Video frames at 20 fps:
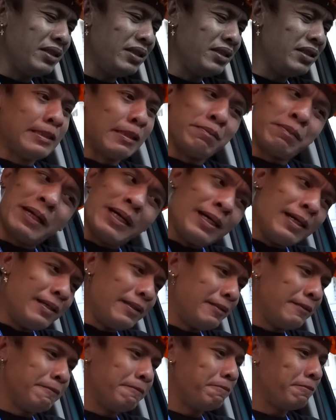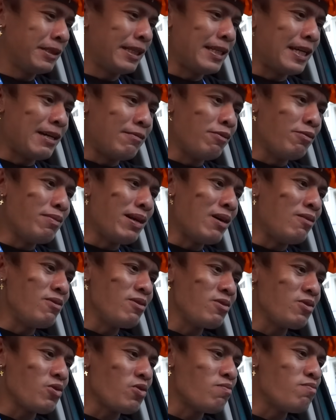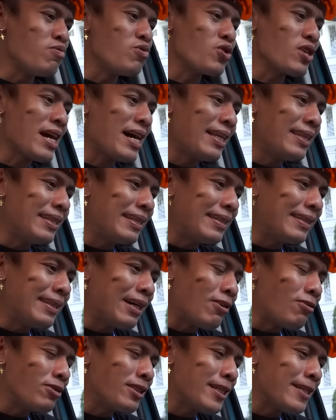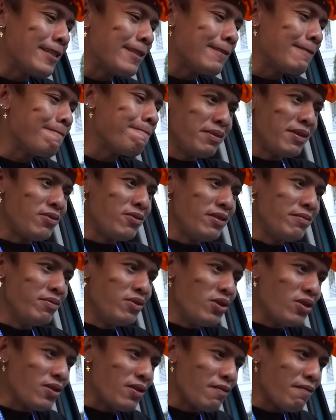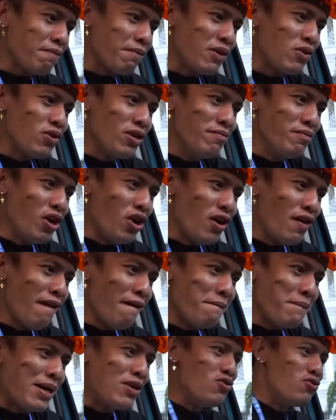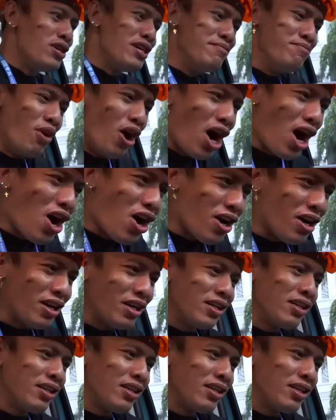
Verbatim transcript: Isa pa. Kailangan mabawi ko to. 400,000. Paluin mo. Paluin mo! Paluin mo!